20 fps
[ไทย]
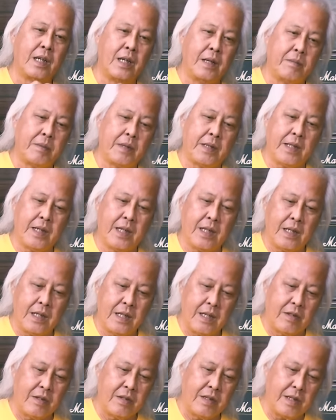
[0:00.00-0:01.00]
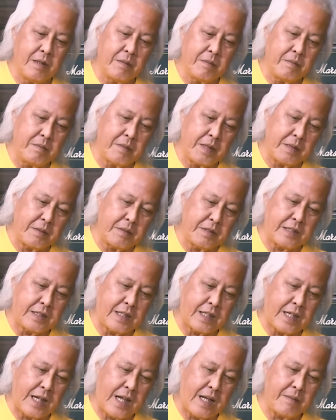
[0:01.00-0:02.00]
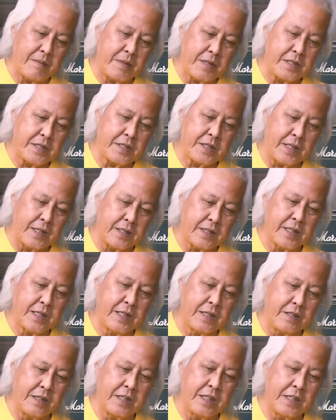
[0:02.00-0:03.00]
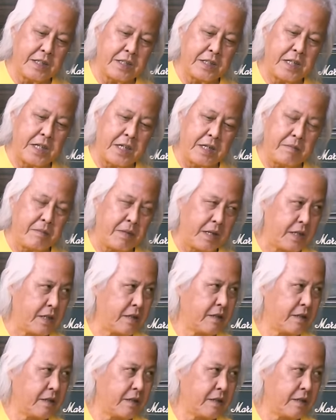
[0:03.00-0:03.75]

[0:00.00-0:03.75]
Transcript: เลยประเทศเราเนี่ยมันจะกลายเป็นเซ็นเตอร์ของ Entertainment